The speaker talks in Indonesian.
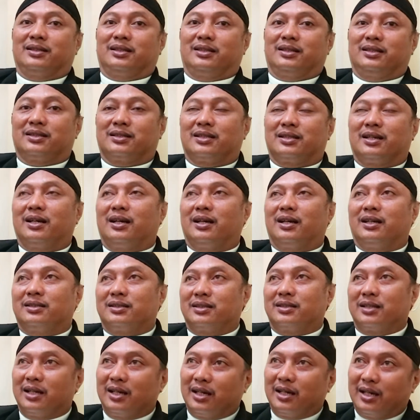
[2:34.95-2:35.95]
Jadi setelah
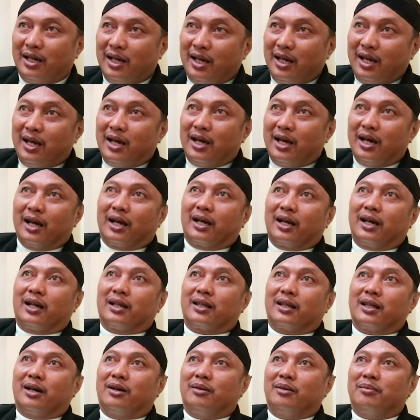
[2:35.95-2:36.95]
setelah
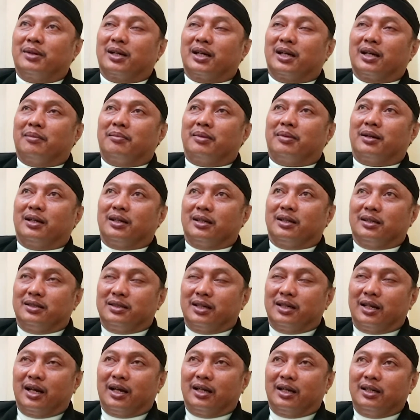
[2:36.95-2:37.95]
akhir tahun mereka
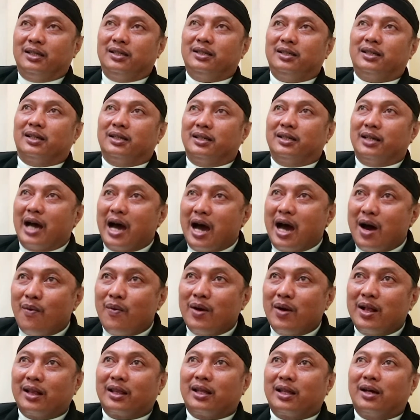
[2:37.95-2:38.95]
berjalani dan di
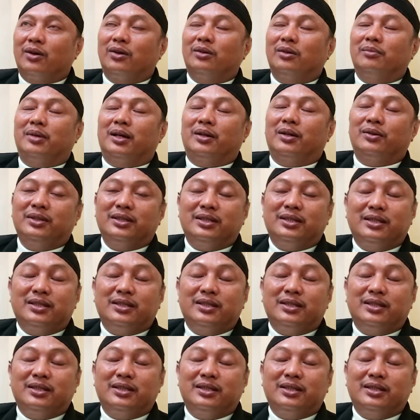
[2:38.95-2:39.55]
awal tahun baru